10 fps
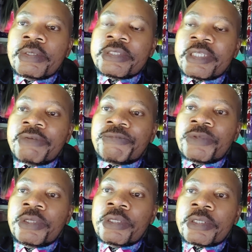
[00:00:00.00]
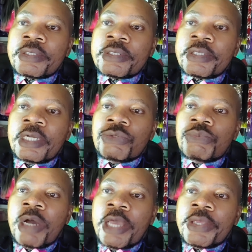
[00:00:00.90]
Saphir à
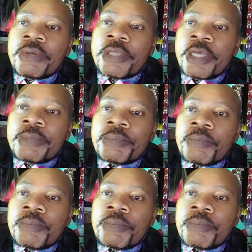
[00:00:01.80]
Dubaï, ok